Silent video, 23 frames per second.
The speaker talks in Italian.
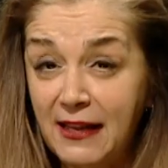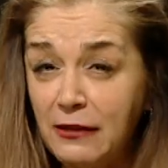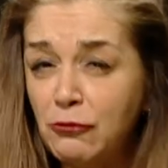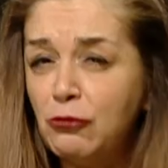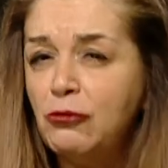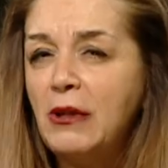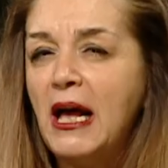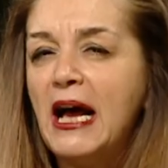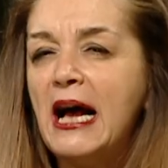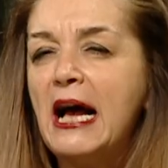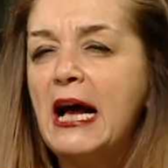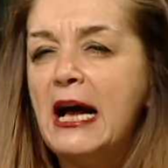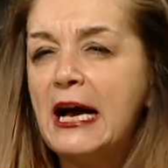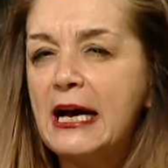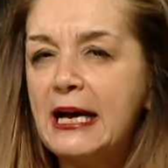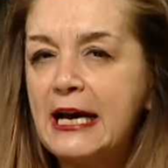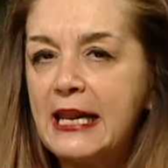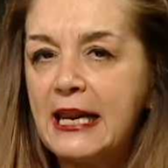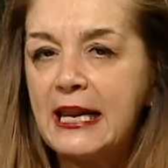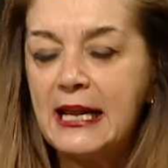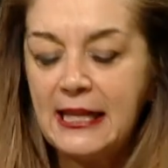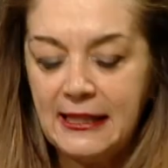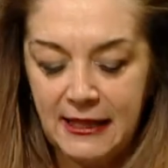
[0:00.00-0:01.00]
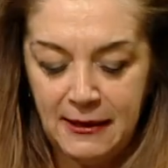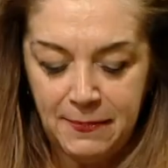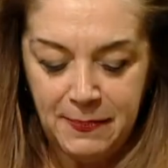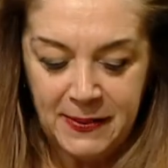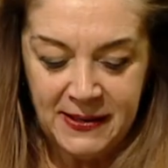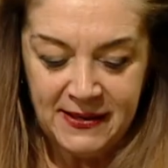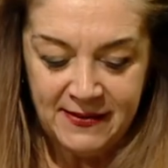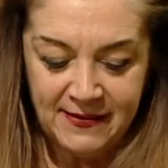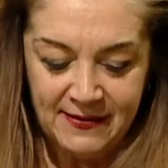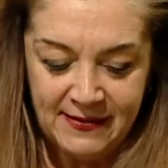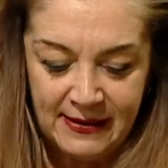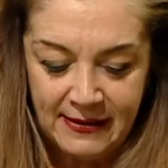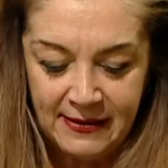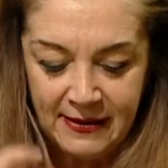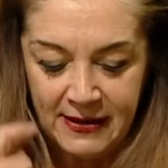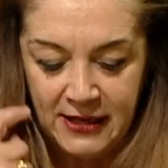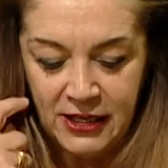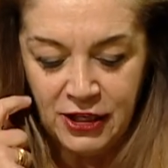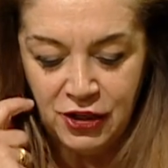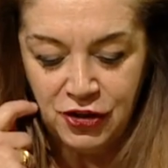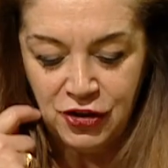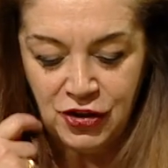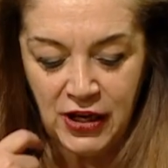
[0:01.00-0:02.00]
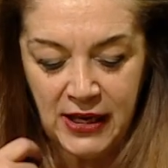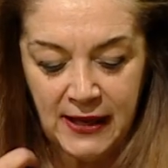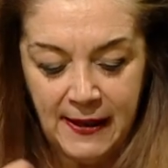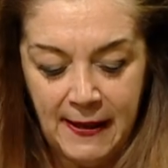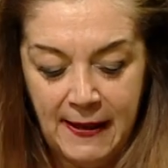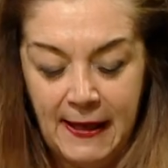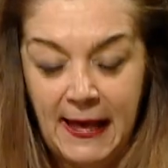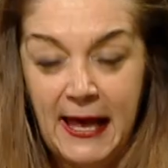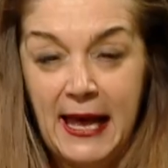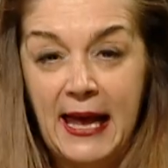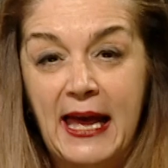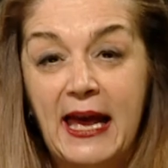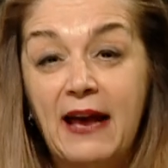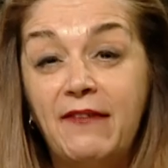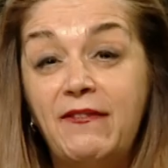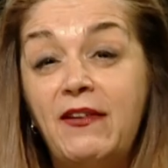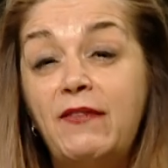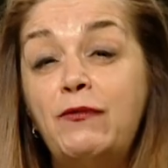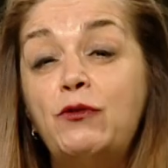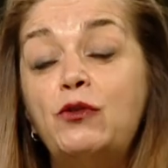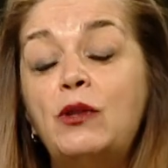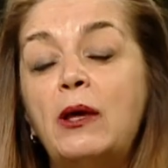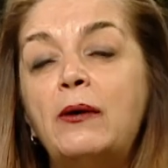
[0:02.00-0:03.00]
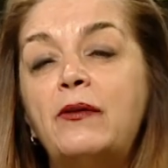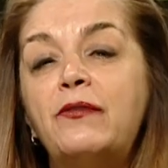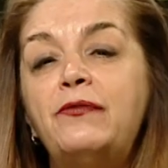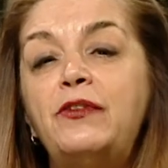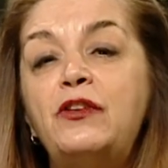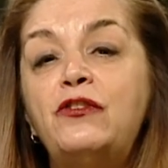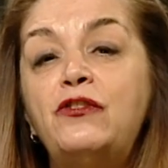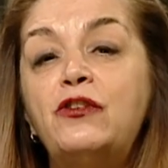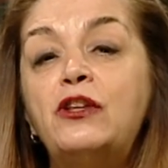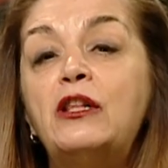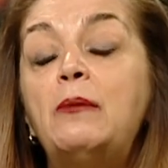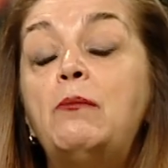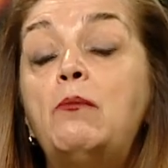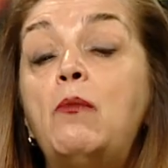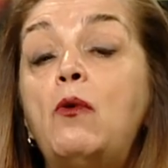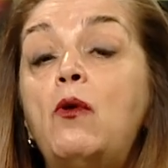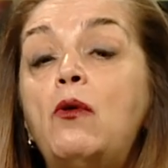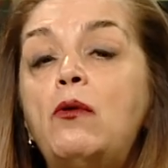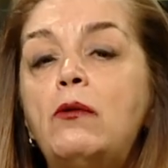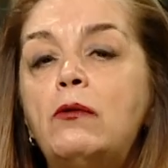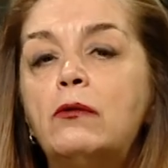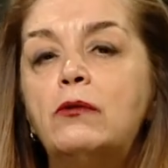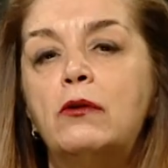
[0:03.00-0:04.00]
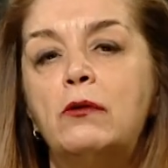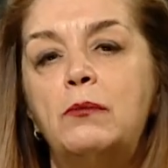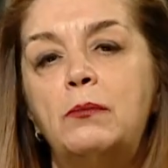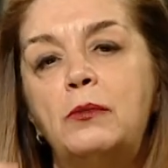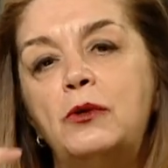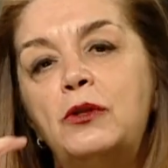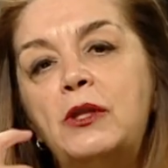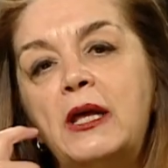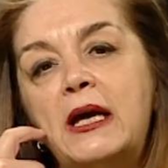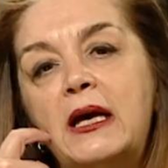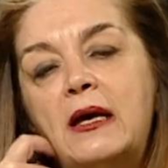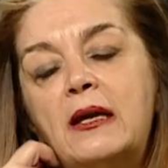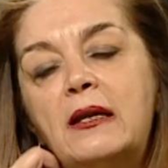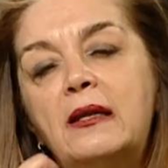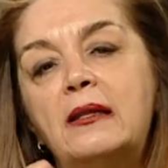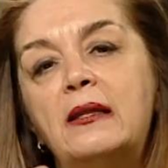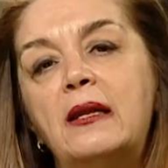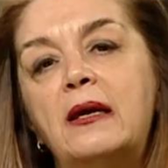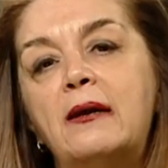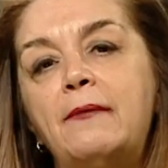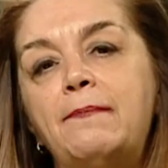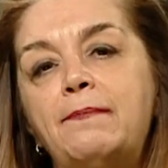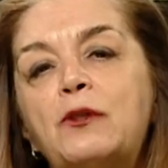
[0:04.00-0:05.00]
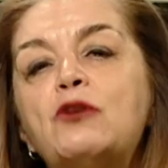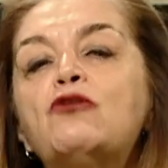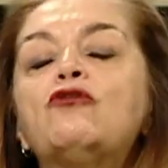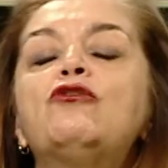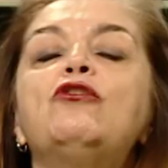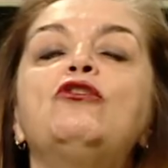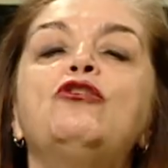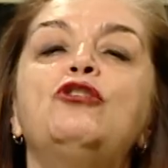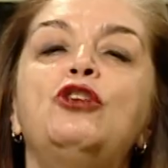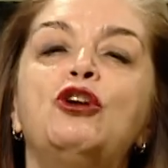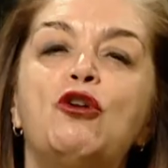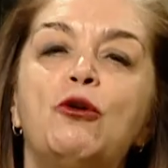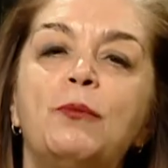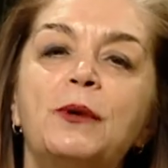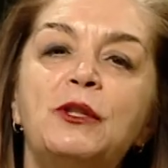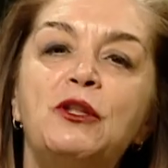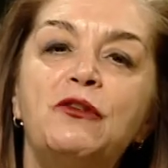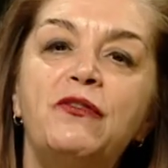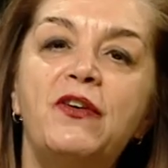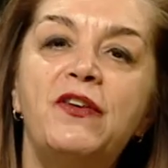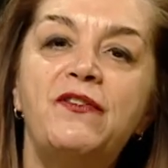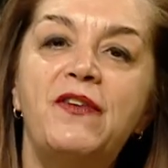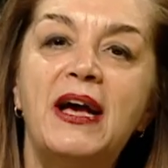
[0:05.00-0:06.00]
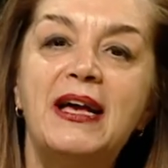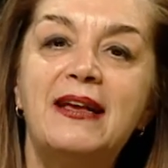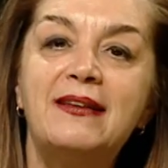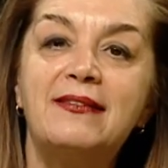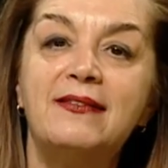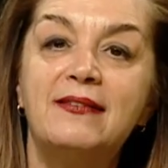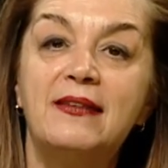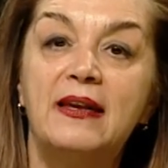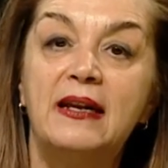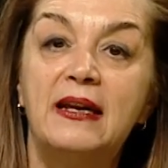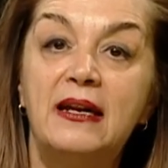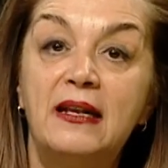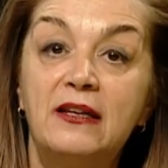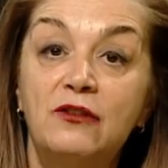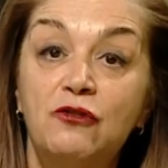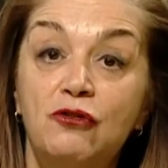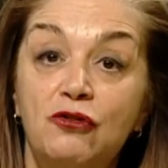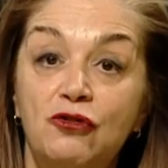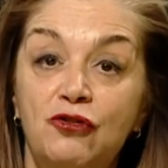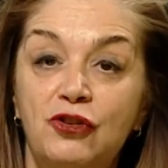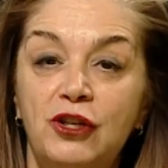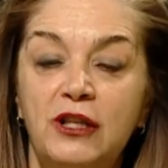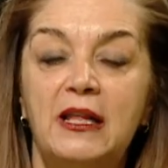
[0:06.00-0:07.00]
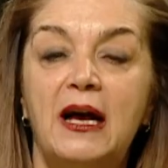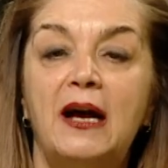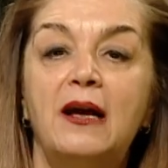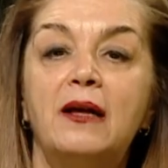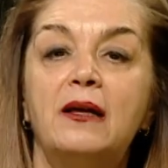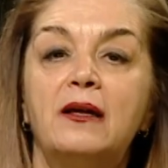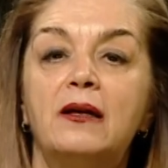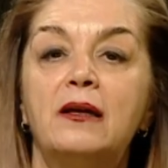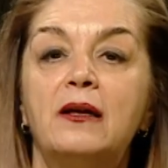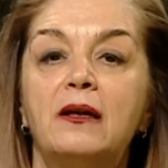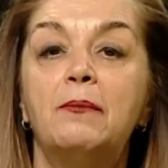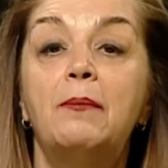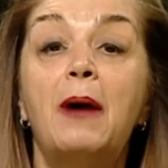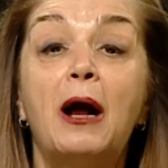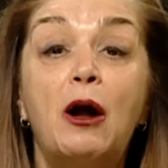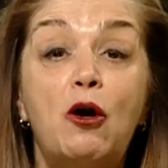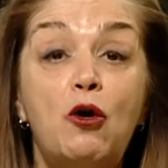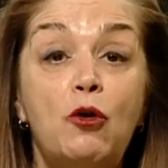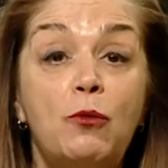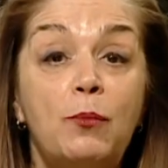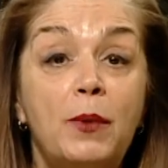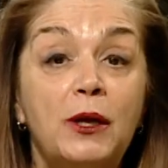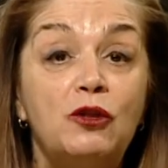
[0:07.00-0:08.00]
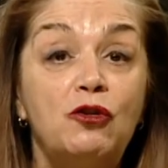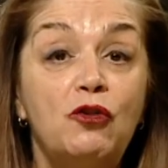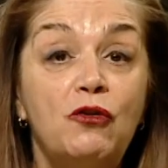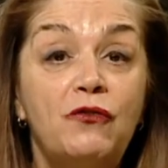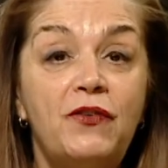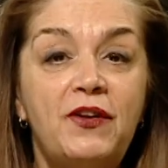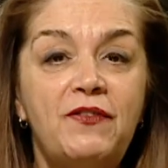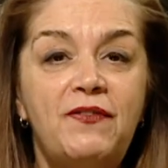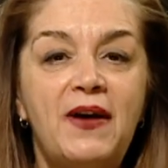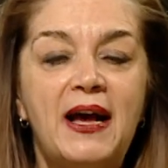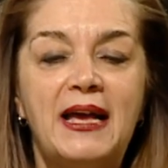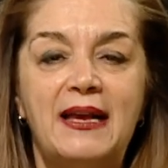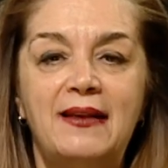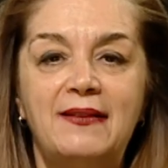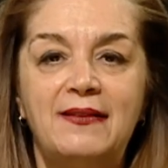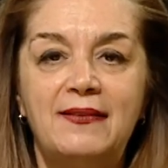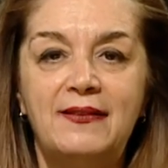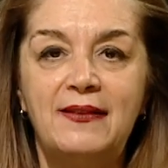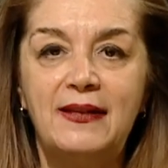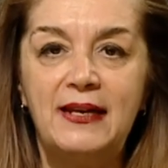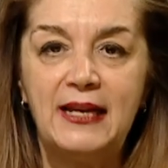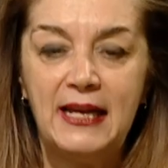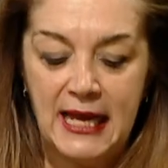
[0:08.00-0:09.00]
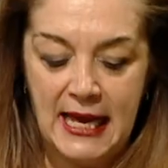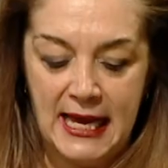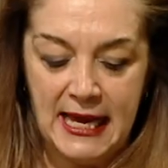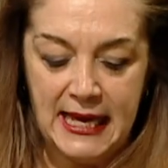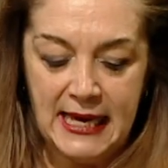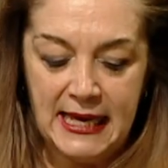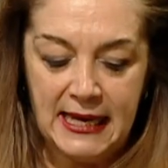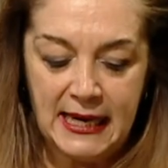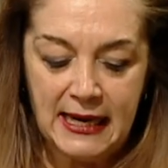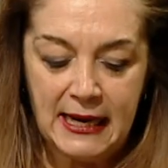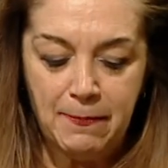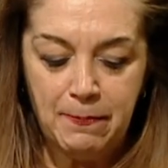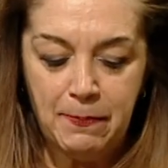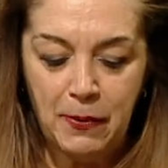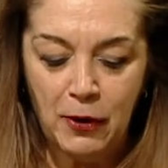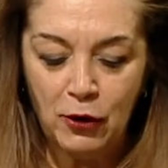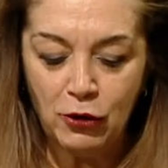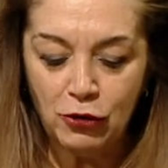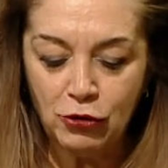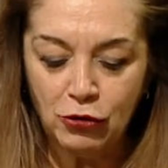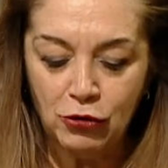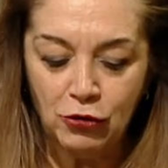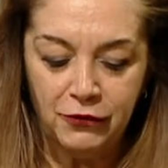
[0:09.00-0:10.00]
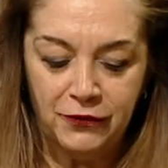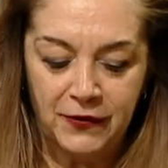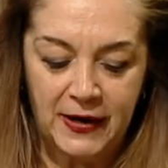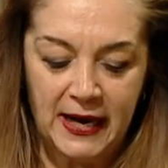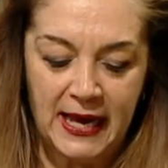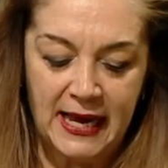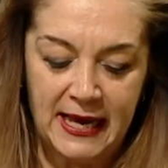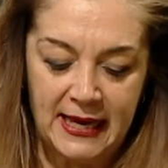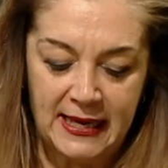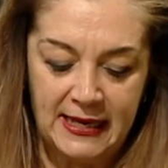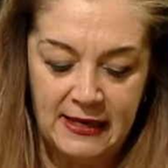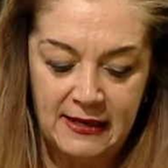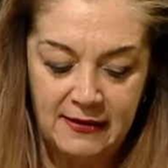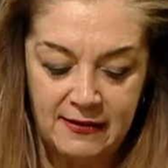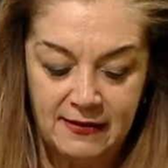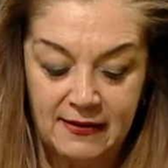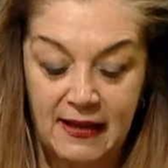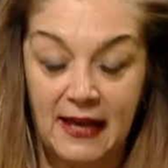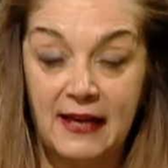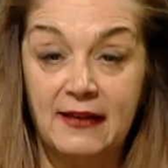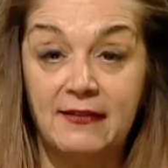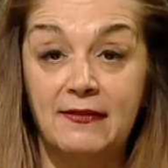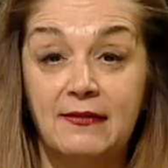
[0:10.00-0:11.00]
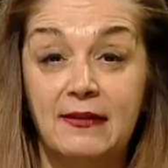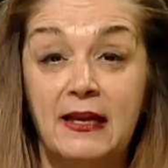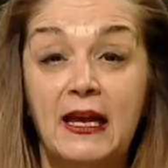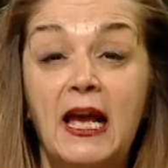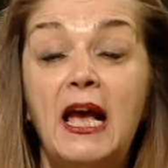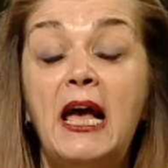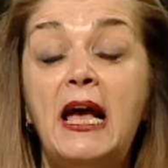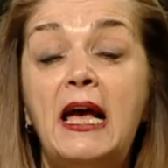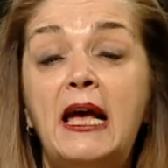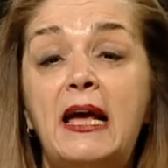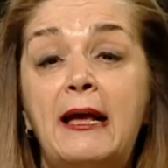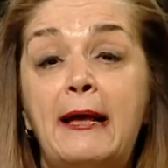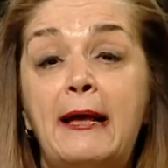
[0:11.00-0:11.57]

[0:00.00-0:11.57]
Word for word: È stata una grande pensatrice e aveva una visione molto moderna, non solo di come doveva essere la società, ma come doveva essere il rapporto fra i sessi.